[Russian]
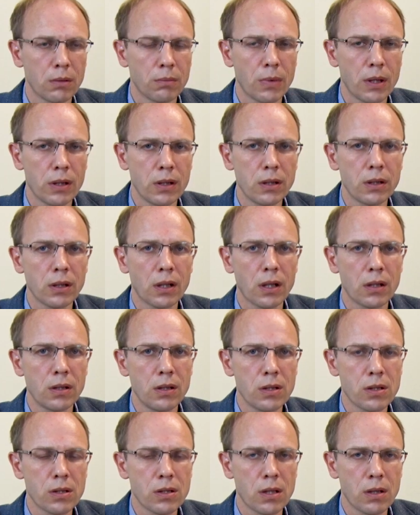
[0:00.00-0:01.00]
могли
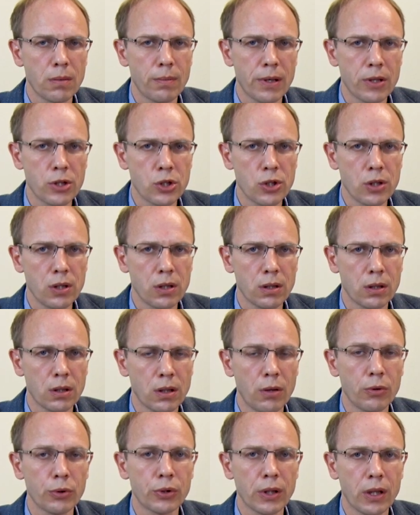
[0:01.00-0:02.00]
находиться небольшие
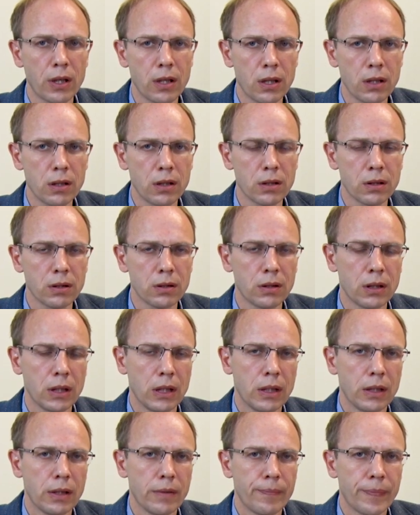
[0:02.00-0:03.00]
алтарики,
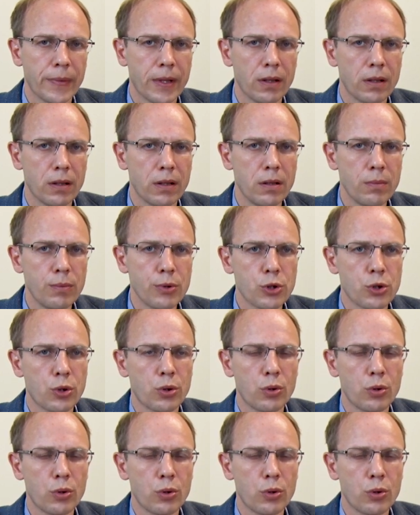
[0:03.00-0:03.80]
э, либо же